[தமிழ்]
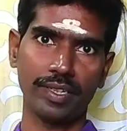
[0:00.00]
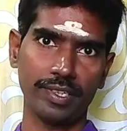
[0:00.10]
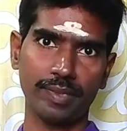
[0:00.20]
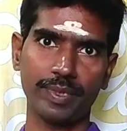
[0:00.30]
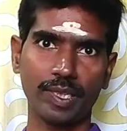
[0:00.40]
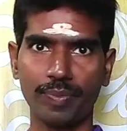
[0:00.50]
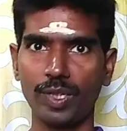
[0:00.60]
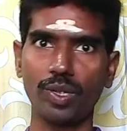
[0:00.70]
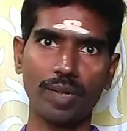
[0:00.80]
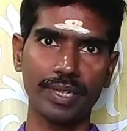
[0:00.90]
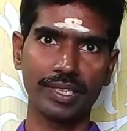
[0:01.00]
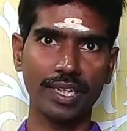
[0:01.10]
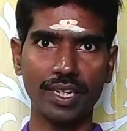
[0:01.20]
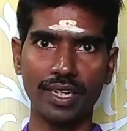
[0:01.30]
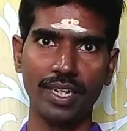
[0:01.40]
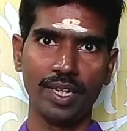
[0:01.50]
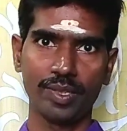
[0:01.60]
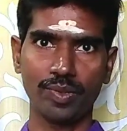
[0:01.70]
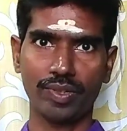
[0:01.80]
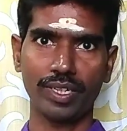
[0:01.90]
ரிஷபத்துக்கு பதினோராம் இடத்திலே
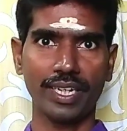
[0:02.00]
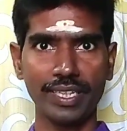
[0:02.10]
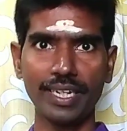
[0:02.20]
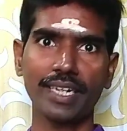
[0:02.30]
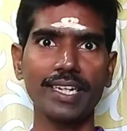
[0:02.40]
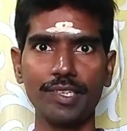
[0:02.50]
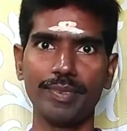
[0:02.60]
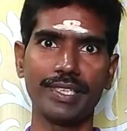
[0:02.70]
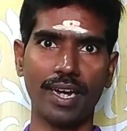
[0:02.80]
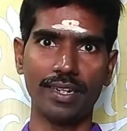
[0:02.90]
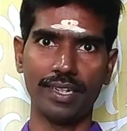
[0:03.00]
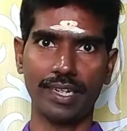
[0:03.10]
சுக்கரன் அதே லக்னாதிபதி தான்